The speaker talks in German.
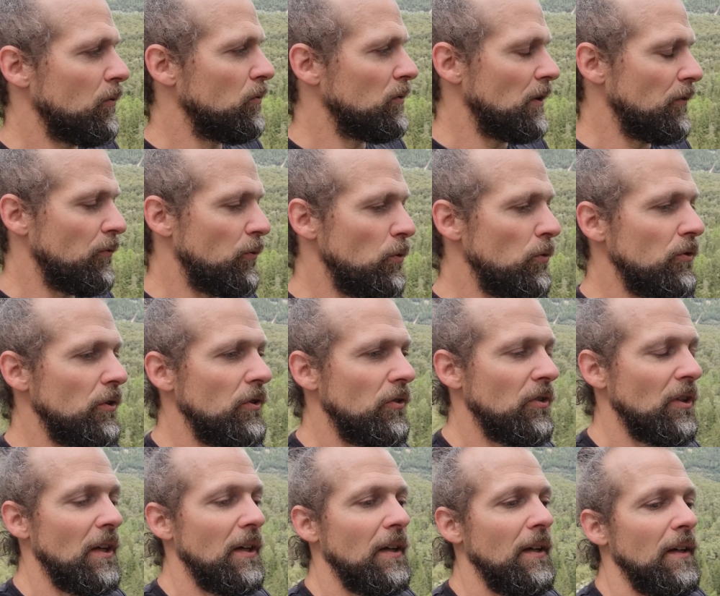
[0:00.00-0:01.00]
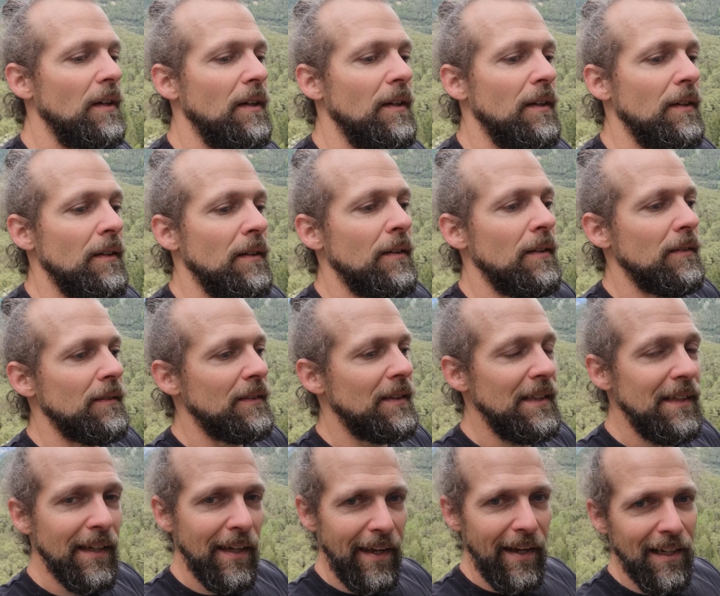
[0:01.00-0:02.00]
und die Physis
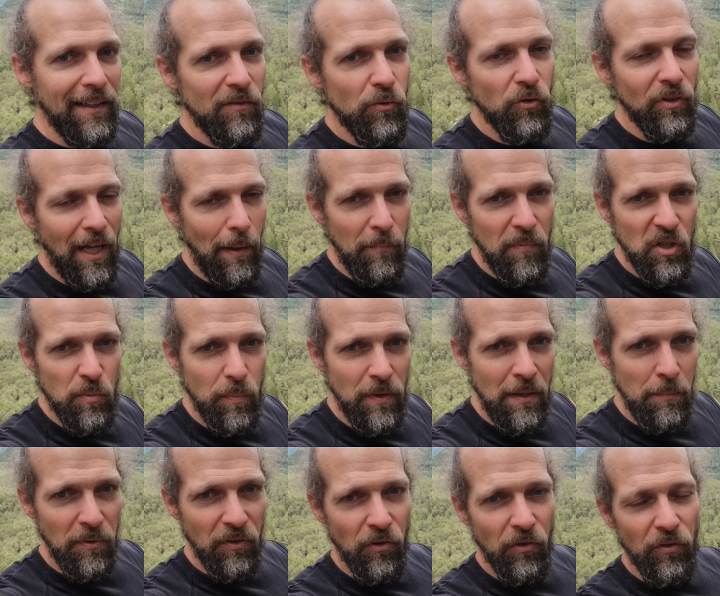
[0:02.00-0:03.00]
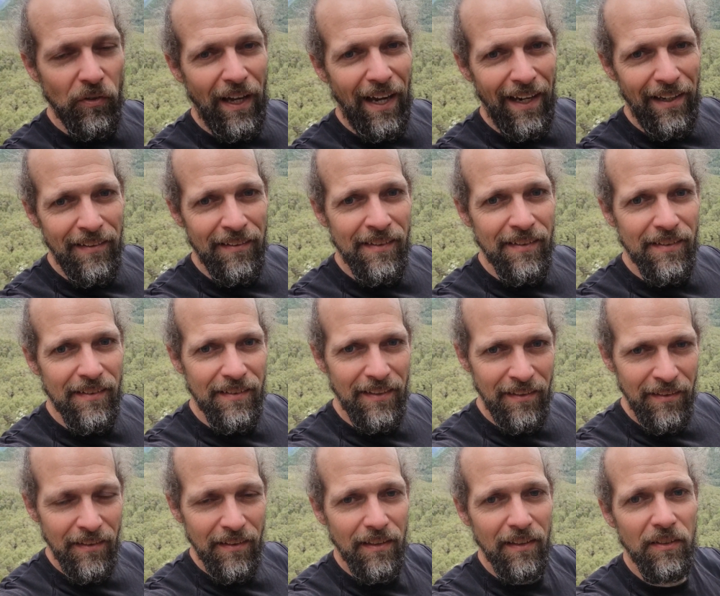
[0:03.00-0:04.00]
direkt zusammenspielen, bis sie eins
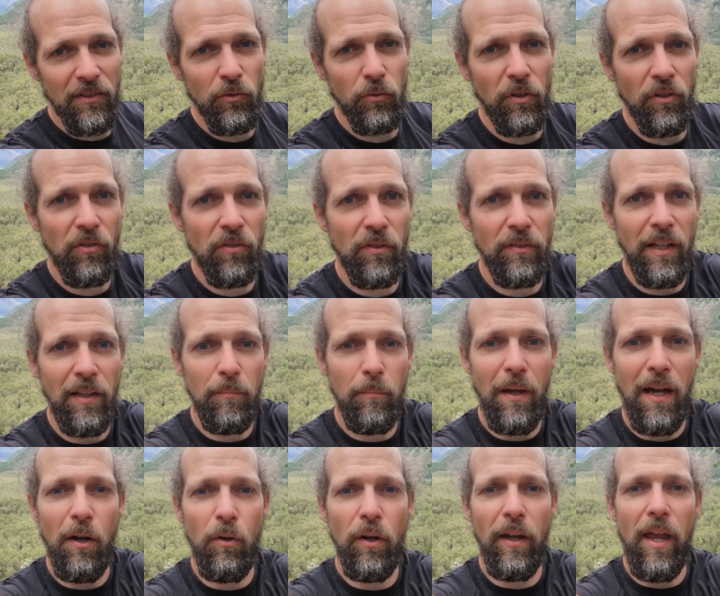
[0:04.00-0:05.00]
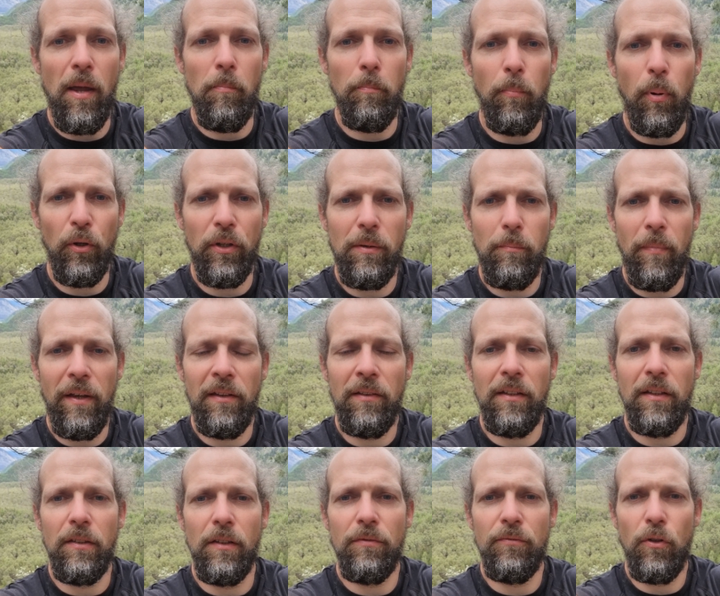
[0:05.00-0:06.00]
sind. So, das nennt man auch Embodiment
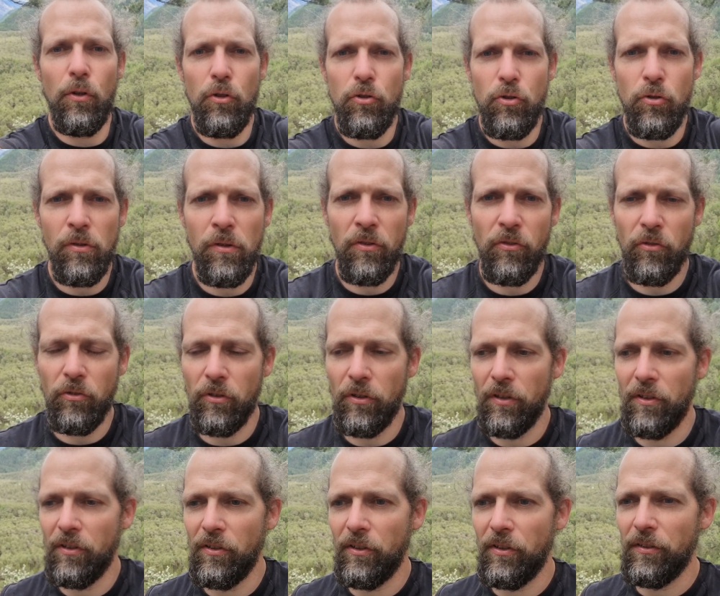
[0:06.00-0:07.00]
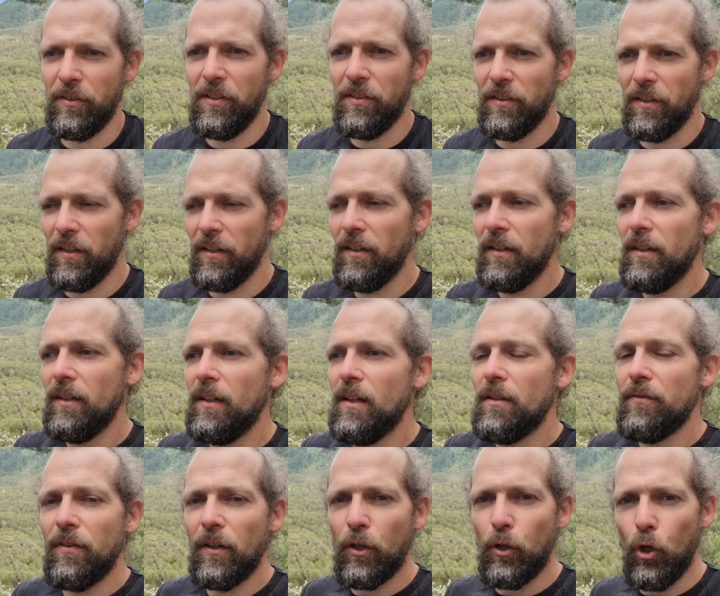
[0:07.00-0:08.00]
in der Forschung, so, also dieser
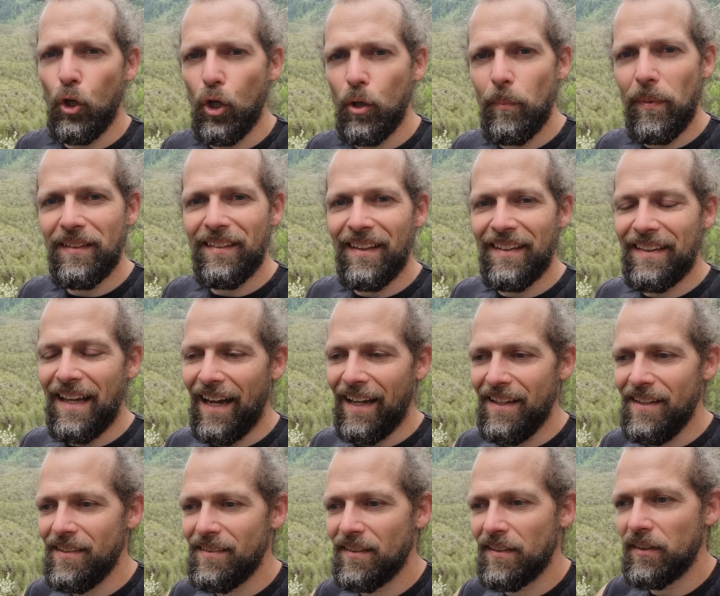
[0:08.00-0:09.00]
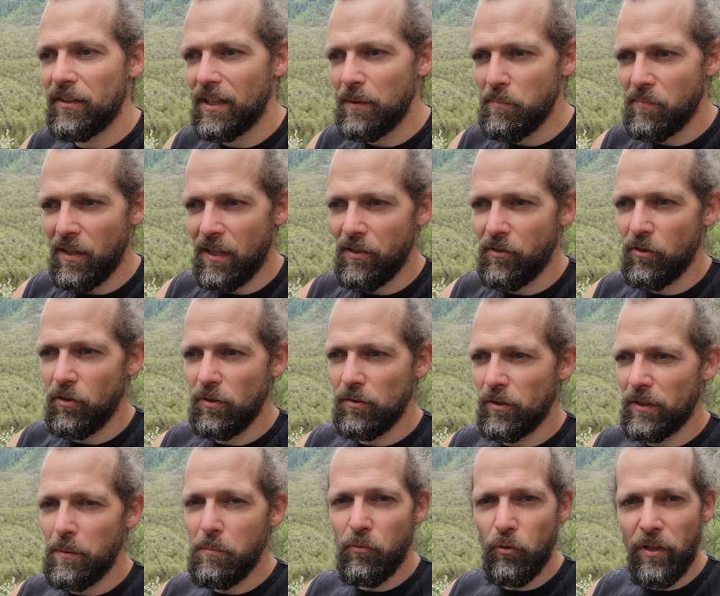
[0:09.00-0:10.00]
verkörperte Geist. Da gibt es also,
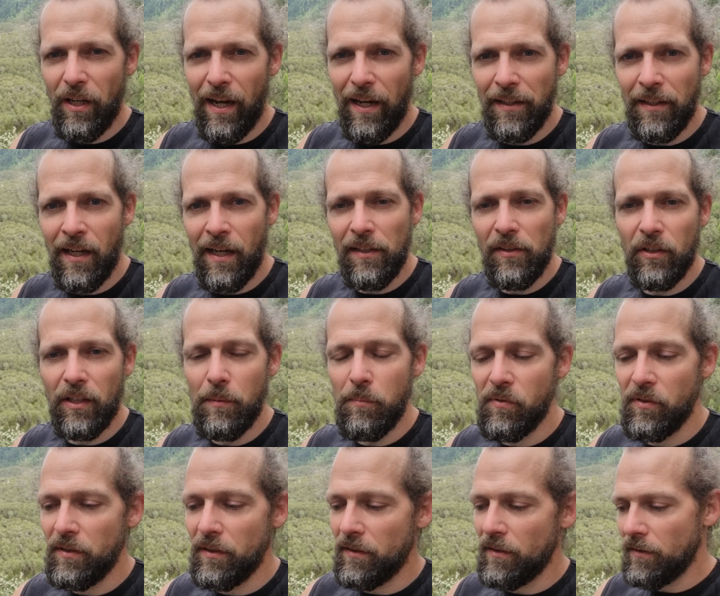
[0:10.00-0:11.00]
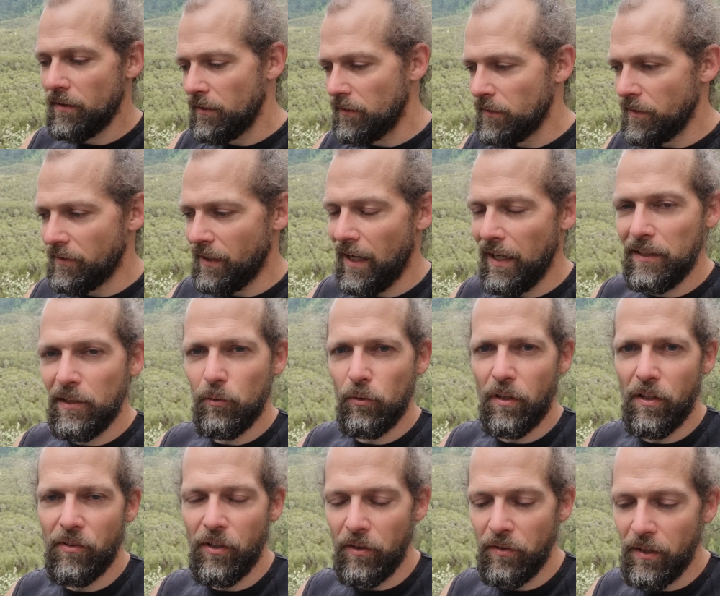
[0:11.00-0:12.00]
da gibt's so die Einheit, da gibt es nicht das eine oder
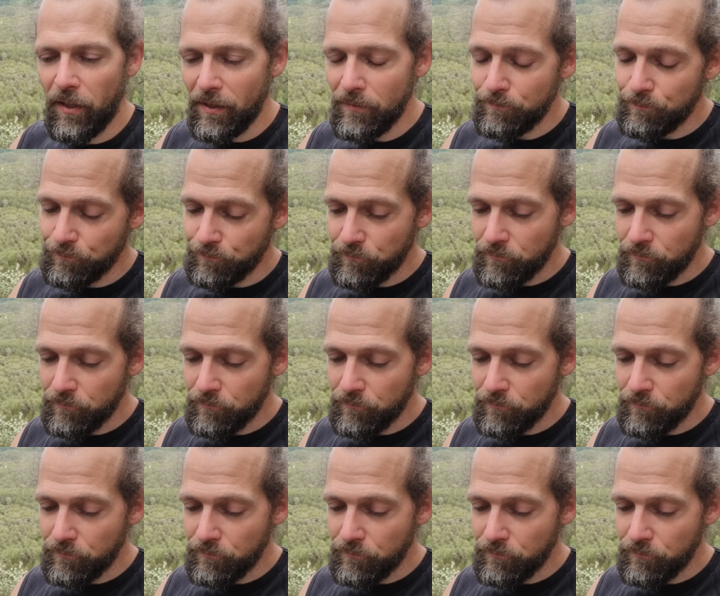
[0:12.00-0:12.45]
das andere.